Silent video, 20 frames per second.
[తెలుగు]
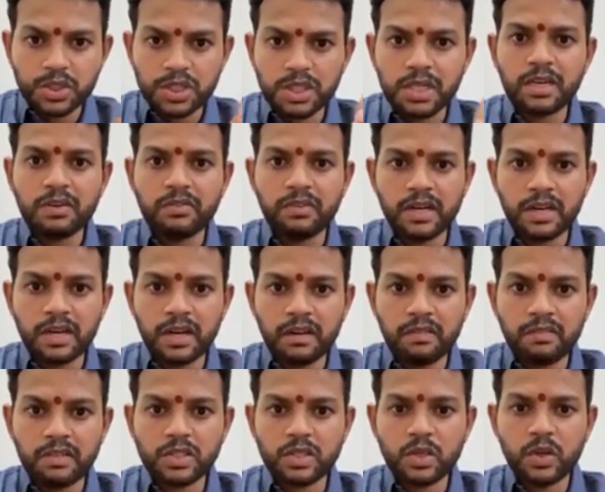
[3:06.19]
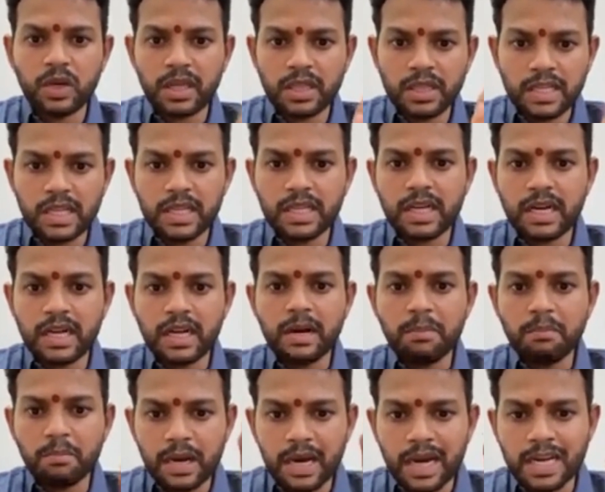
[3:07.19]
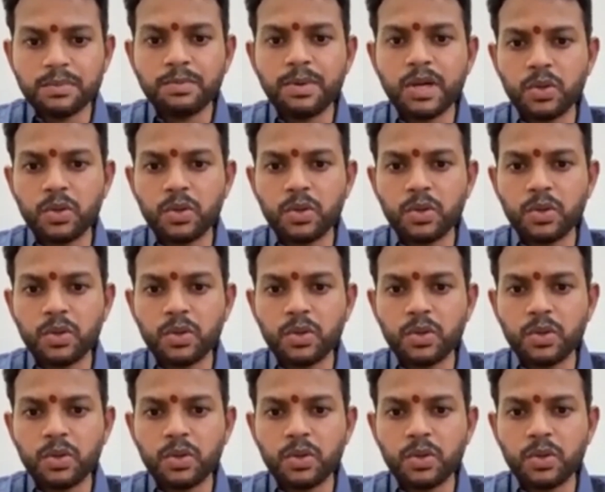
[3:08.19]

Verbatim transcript: మాకు వచ్చినటువంటి రిక్వెస్ట్లో అత్యధికంగా